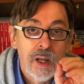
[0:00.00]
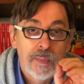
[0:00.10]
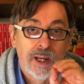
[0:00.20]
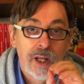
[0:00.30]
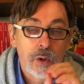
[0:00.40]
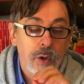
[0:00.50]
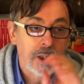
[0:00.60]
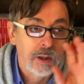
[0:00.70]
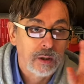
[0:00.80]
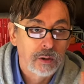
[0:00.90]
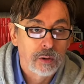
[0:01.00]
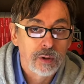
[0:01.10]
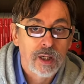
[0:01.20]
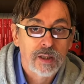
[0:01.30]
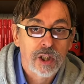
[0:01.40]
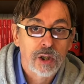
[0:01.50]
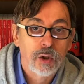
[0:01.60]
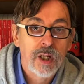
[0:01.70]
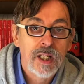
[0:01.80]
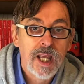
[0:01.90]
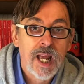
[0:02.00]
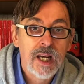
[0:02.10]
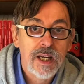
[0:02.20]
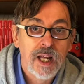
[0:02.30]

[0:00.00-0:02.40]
perché noi con gestione Agnelli,